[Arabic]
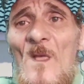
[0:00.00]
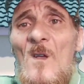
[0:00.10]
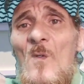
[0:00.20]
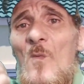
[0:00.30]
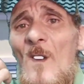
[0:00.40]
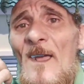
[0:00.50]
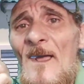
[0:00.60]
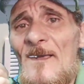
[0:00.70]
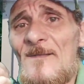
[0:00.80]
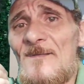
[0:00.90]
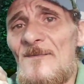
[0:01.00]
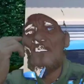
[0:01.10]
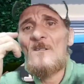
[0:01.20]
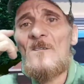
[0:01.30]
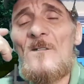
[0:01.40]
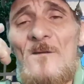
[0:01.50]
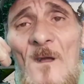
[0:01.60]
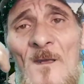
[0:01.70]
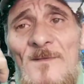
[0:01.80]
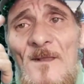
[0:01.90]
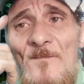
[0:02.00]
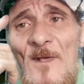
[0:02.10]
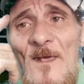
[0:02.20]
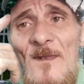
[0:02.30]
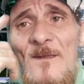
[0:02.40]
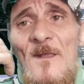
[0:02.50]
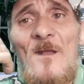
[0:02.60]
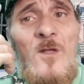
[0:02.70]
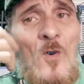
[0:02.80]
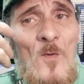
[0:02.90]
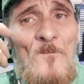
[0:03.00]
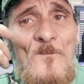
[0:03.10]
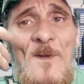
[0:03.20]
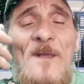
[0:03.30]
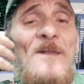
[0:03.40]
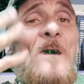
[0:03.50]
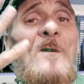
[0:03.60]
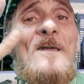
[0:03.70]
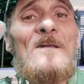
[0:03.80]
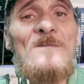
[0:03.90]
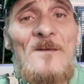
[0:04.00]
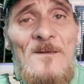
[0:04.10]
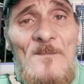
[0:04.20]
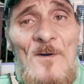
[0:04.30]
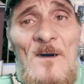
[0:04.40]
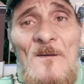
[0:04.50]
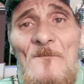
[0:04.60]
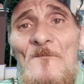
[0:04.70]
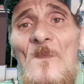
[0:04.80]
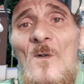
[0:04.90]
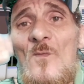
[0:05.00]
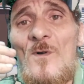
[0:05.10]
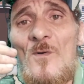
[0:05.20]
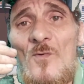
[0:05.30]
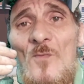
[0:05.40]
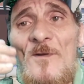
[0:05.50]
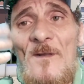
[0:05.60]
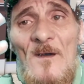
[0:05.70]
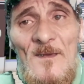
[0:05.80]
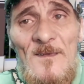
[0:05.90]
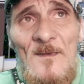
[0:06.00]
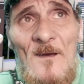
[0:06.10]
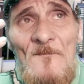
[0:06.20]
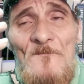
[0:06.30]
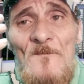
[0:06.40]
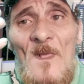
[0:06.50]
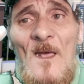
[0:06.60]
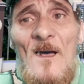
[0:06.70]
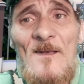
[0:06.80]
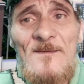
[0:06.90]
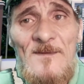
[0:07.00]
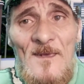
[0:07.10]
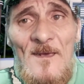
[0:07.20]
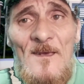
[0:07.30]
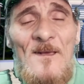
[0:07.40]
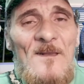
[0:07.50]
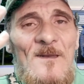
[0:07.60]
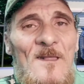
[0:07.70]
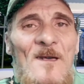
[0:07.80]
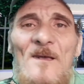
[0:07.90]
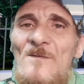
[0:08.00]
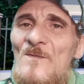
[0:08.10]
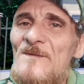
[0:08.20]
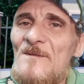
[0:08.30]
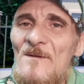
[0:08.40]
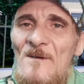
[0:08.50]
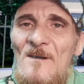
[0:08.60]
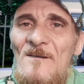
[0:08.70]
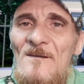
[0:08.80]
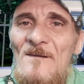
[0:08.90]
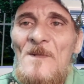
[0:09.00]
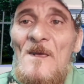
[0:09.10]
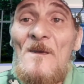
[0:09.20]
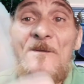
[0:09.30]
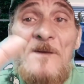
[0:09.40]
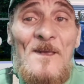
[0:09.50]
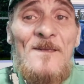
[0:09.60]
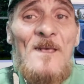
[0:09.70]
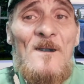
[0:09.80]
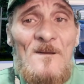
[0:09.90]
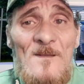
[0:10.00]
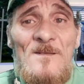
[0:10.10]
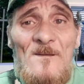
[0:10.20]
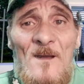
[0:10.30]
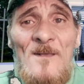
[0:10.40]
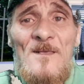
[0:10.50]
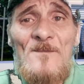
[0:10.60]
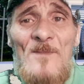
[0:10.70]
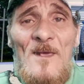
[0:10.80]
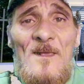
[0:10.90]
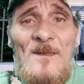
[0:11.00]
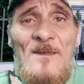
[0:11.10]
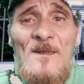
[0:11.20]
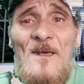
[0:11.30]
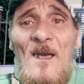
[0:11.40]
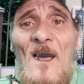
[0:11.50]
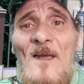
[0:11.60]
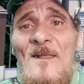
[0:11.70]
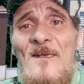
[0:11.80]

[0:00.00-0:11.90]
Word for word: واحد راحة البال الحب النوايا الطيبة والقلوب النقية أشياء لا تشترى فإذا أردت راحة البال عليك